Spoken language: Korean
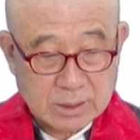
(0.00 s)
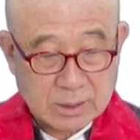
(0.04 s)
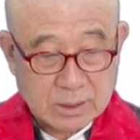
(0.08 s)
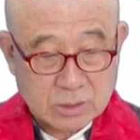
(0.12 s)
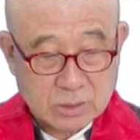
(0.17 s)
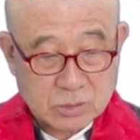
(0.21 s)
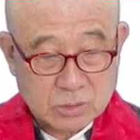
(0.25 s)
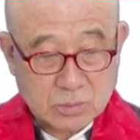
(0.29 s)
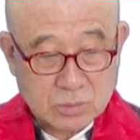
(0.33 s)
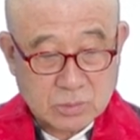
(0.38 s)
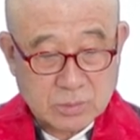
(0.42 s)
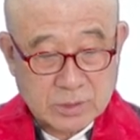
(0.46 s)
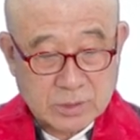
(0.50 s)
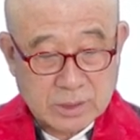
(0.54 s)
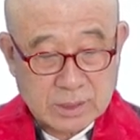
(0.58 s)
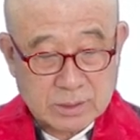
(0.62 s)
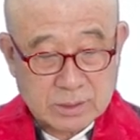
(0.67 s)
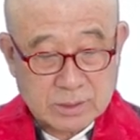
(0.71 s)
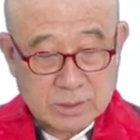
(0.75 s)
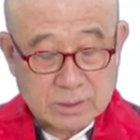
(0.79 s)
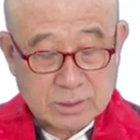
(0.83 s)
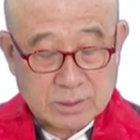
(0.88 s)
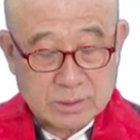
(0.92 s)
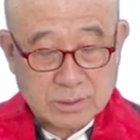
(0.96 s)
수보리야
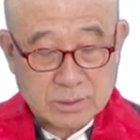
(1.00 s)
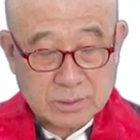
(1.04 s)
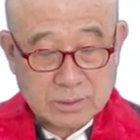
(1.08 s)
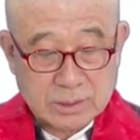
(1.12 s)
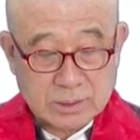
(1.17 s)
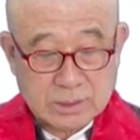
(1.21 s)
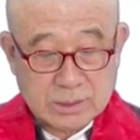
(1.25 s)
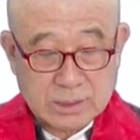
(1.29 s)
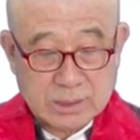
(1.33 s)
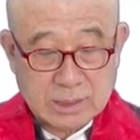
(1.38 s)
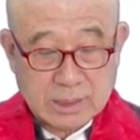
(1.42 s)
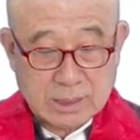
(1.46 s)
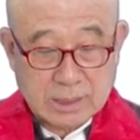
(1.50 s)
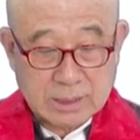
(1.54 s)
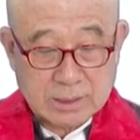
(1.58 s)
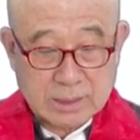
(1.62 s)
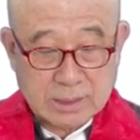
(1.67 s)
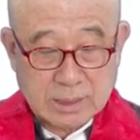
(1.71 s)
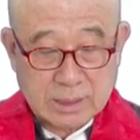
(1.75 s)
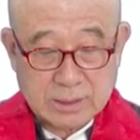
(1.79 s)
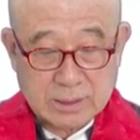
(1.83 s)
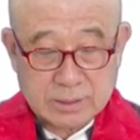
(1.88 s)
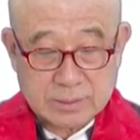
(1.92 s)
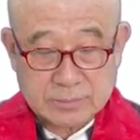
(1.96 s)
너는 어떻게
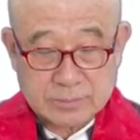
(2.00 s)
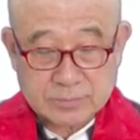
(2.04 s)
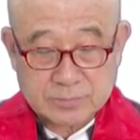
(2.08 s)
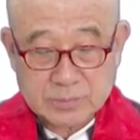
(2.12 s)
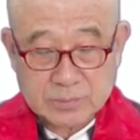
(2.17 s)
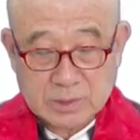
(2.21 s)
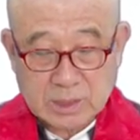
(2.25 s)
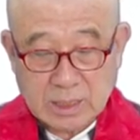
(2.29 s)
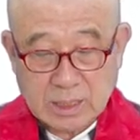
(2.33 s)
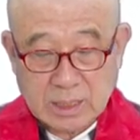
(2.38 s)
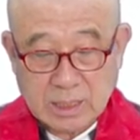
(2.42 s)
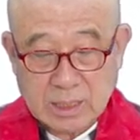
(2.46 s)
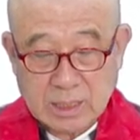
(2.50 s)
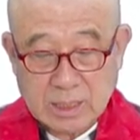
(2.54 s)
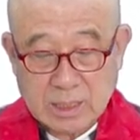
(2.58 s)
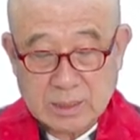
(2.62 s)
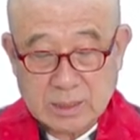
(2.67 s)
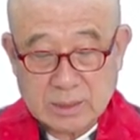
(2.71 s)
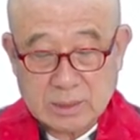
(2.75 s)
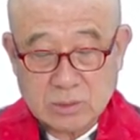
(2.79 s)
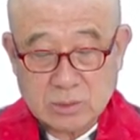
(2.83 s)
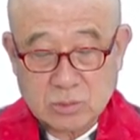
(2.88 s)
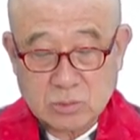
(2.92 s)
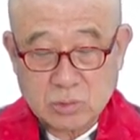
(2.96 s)
생각하냐?
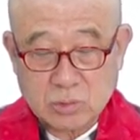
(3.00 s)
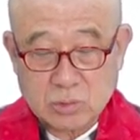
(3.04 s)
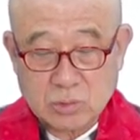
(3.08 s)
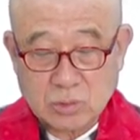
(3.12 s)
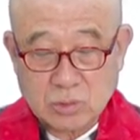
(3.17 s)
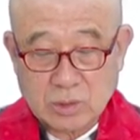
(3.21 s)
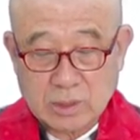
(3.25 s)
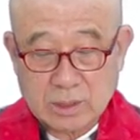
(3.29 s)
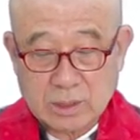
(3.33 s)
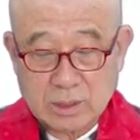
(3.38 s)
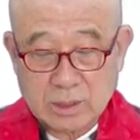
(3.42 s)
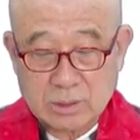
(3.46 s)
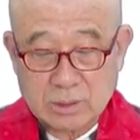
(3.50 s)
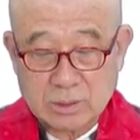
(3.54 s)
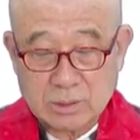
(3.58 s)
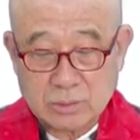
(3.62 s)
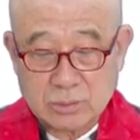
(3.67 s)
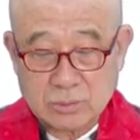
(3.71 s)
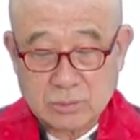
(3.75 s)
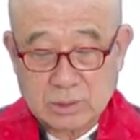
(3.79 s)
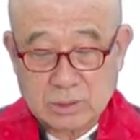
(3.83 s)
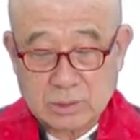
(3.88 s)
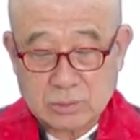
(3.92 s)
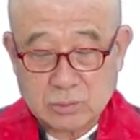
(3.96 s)
가히 구족하게
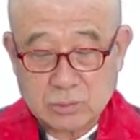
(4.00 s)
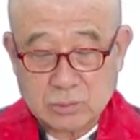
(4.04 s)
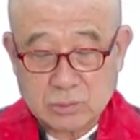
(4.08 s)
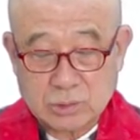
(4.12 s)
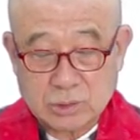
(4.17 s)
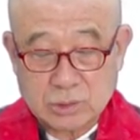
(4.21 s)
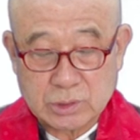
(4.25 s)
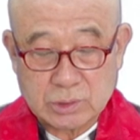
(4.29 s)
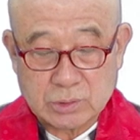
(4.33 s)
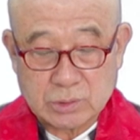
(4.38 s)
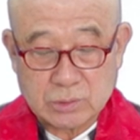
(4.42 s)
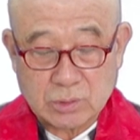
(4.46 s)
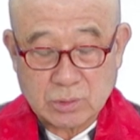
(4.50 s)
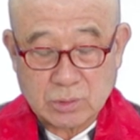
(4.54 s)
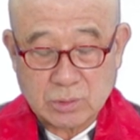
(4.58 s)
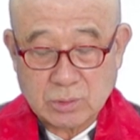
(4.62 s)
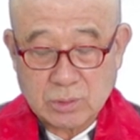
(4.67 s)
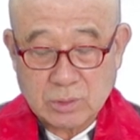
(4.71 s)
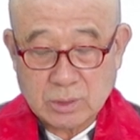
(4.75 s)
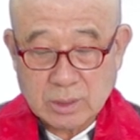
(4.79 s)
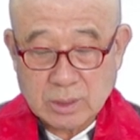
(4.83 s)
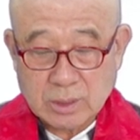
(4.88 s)
거룩한 육신으로